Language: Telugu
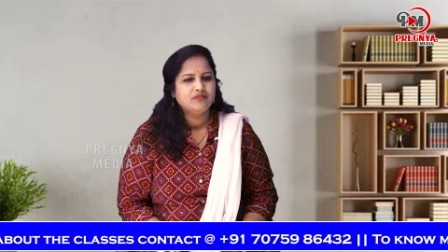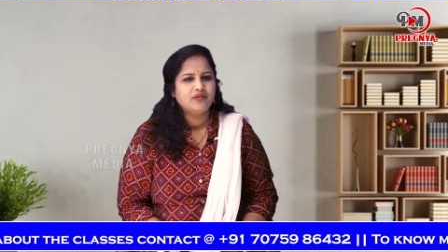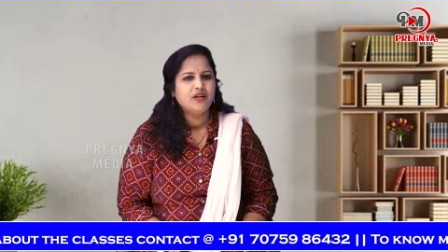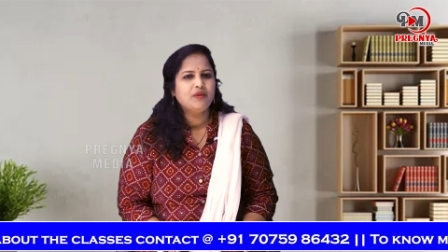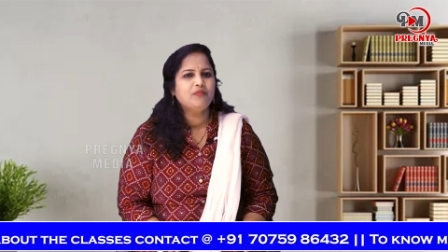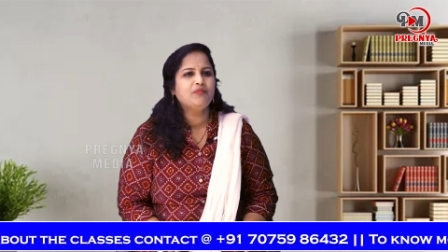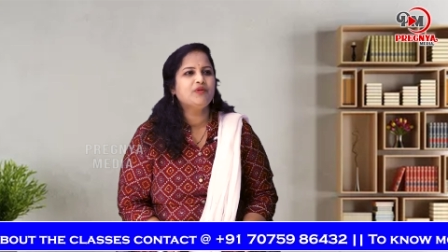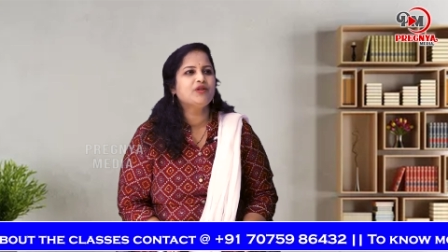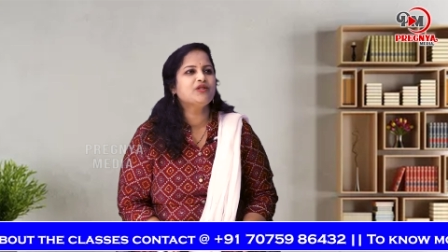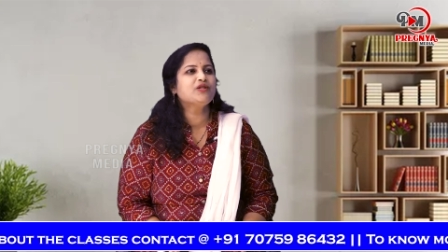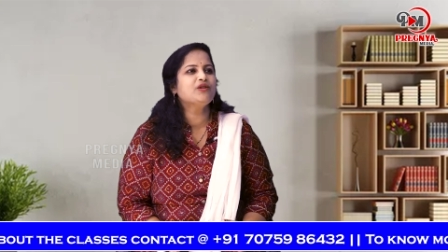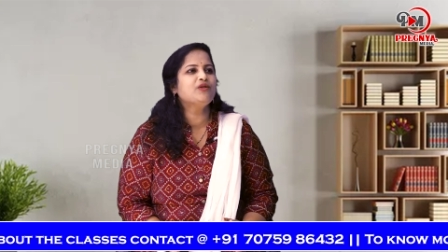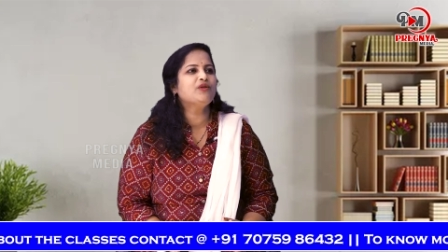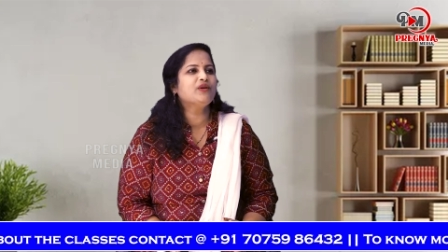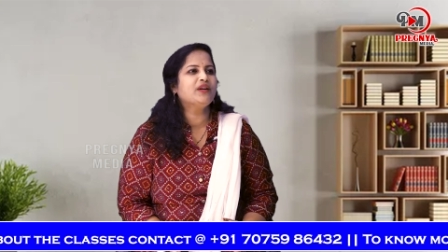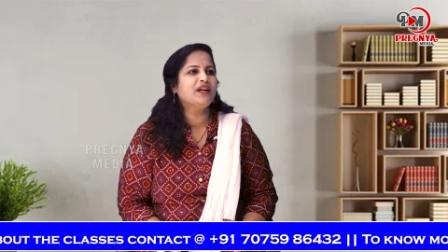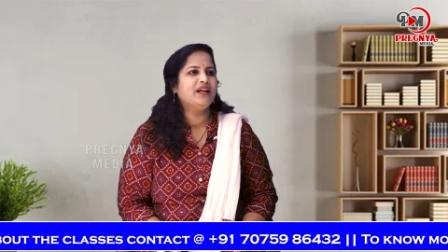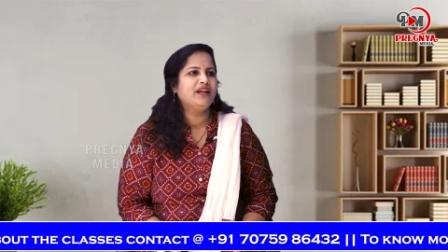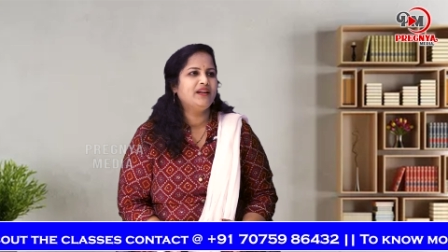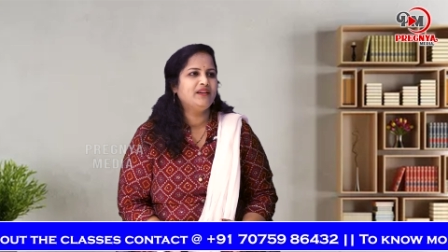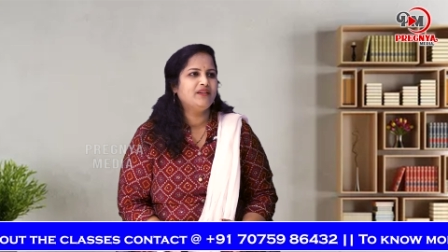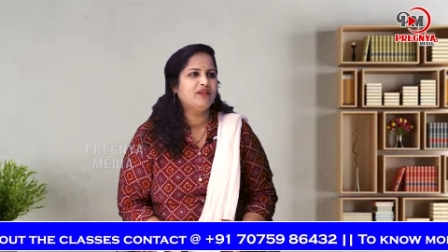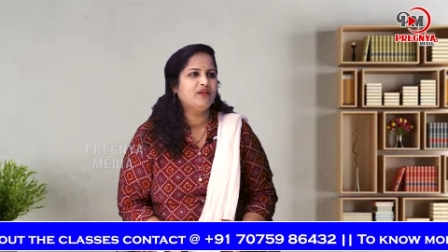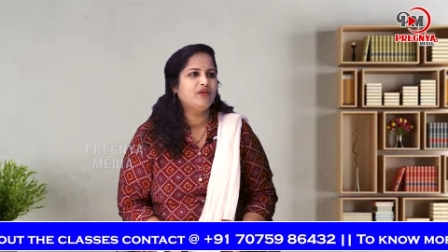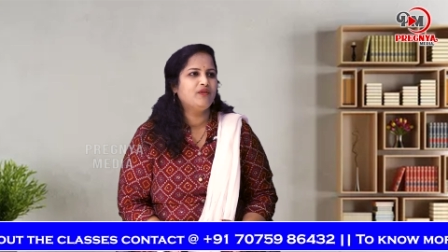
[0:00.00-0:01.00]
వైబ్రేషన్లోకి
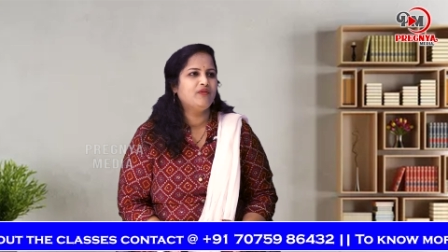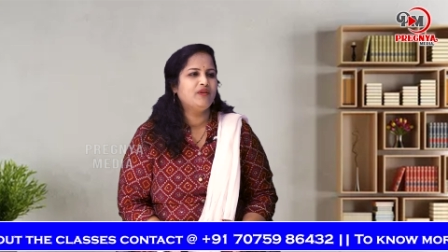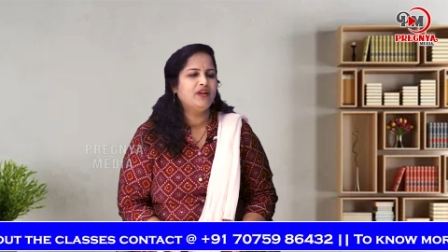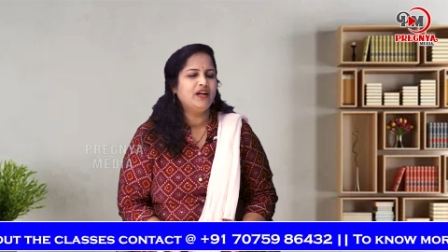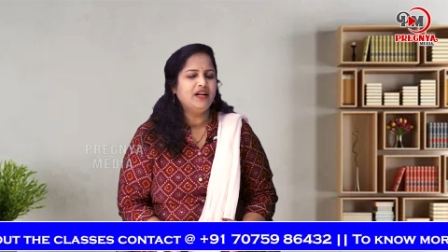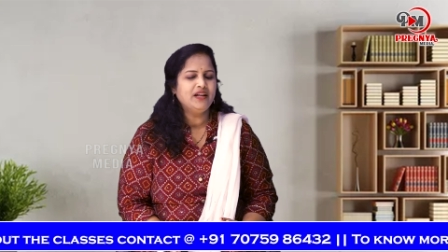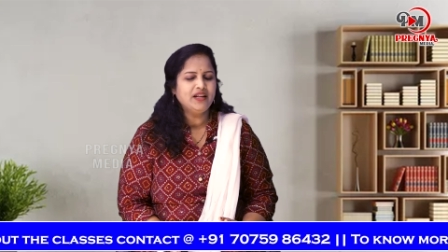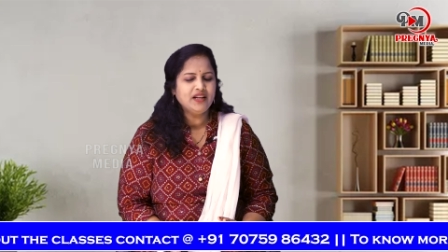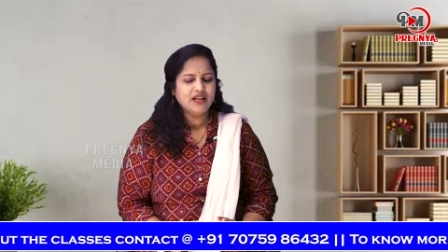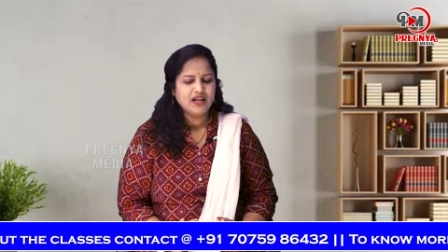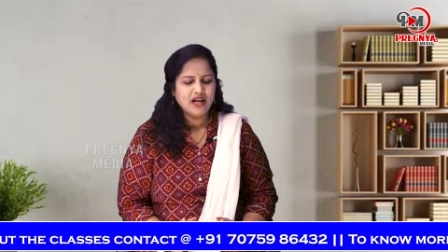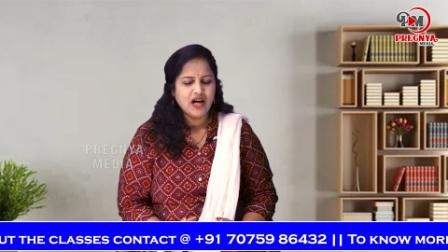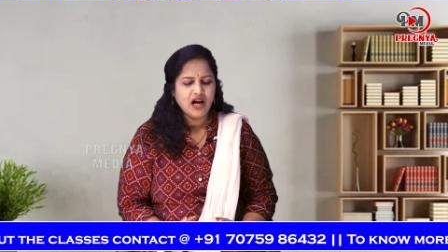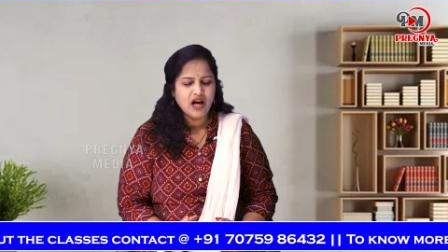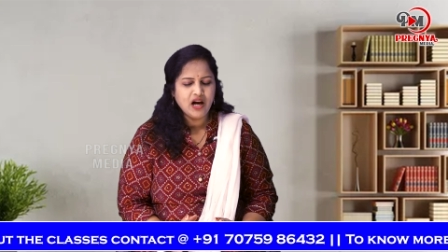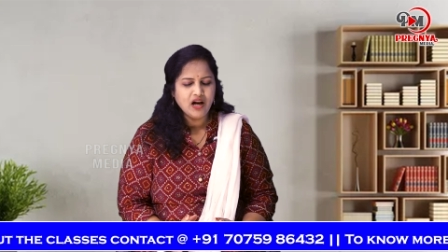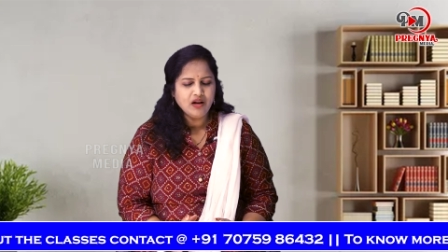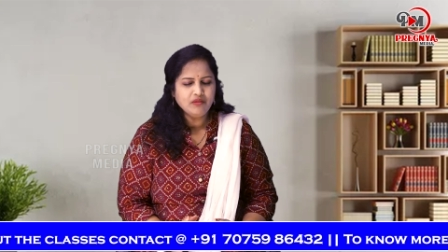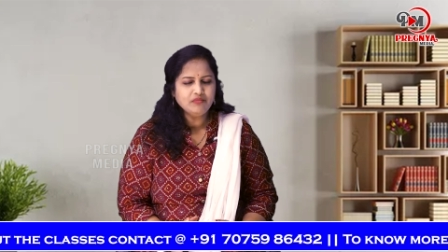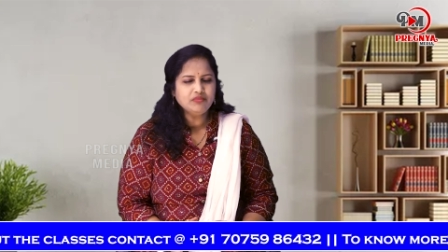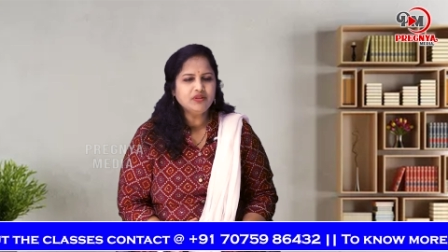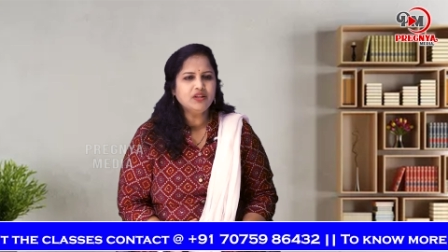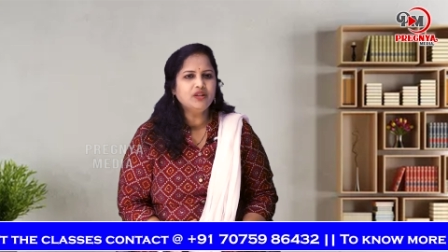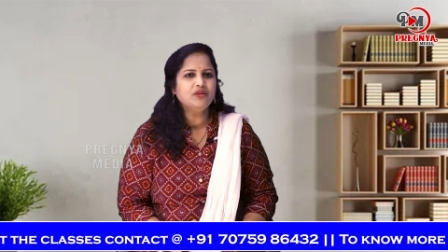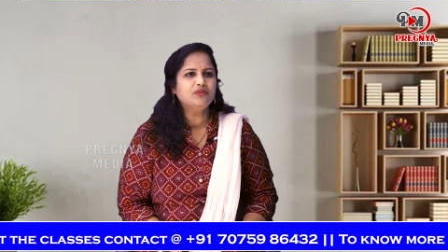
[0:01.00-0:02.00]
ఎంటర్ అవ్వాలి అంటే
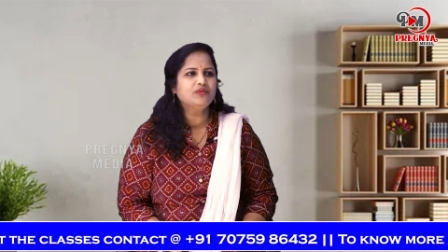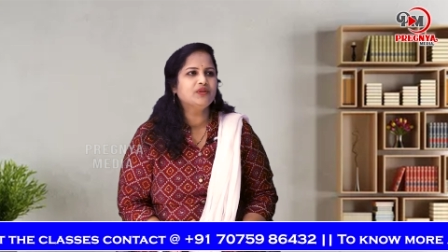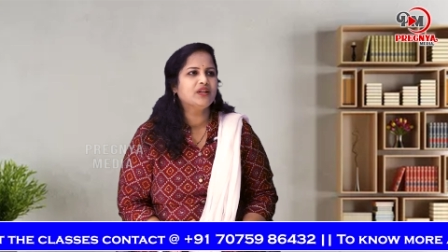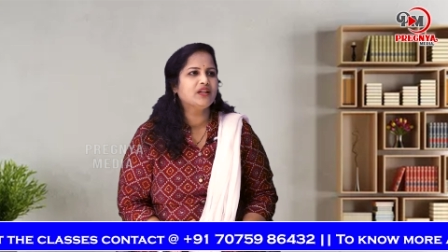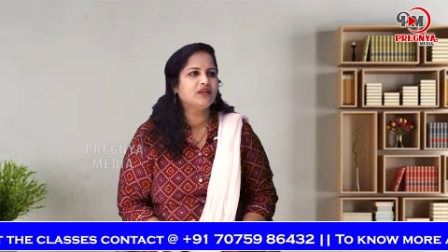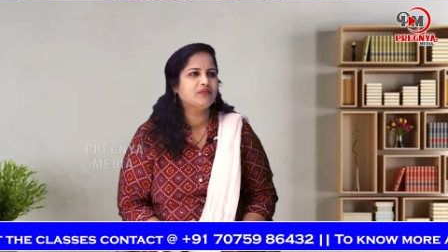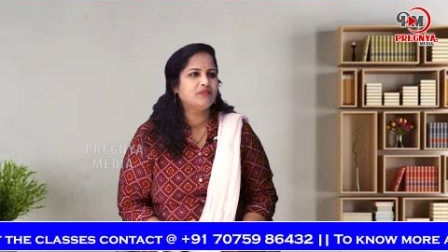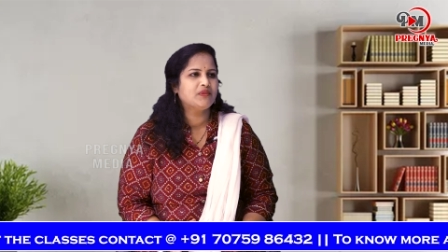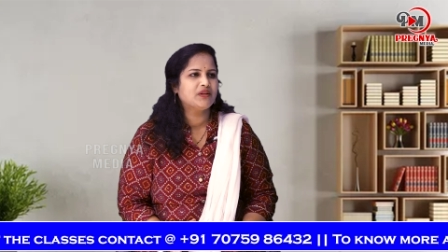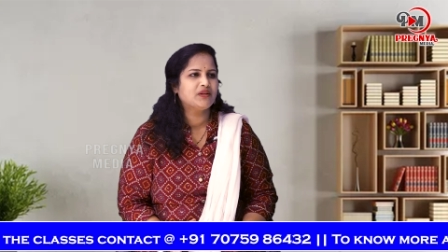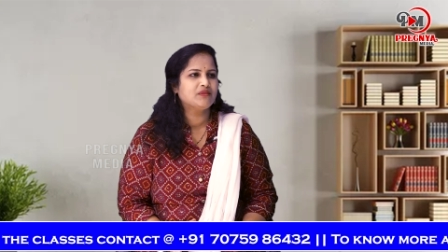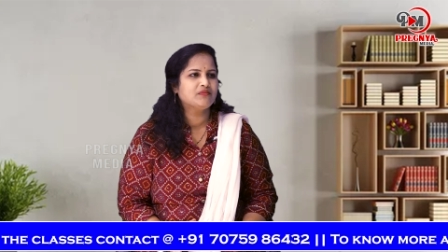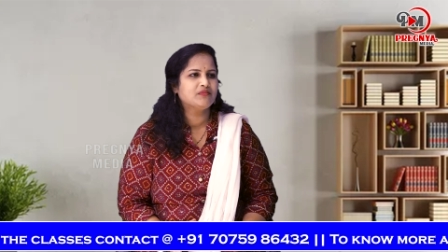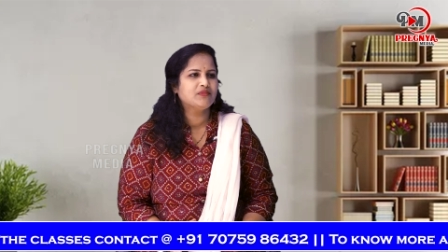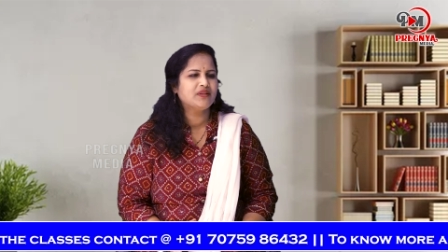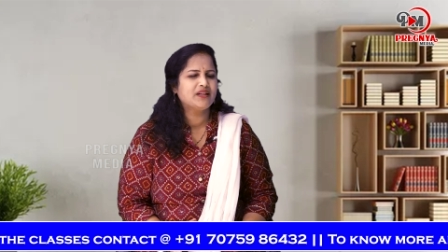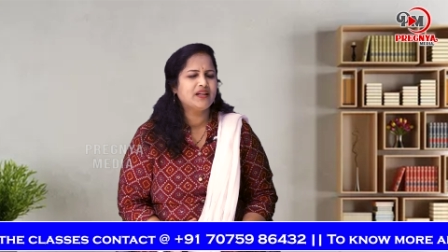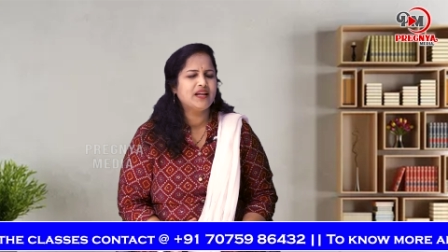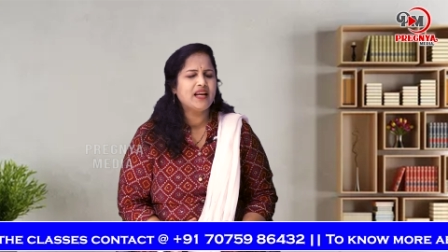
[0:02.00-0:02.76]
కామ్గా ఉండాలి మనం